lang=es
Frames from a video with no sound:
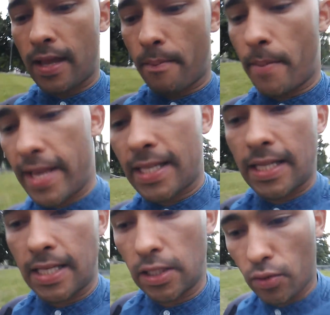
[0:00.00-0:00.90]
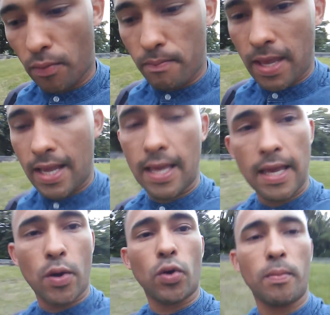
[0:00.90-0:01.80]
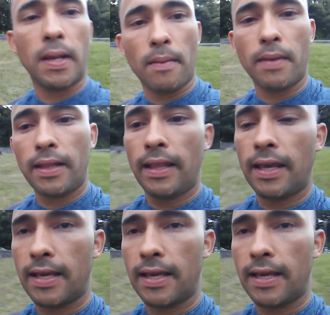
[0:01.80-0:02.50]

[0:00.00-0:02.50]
vayas creciendo bien económicamente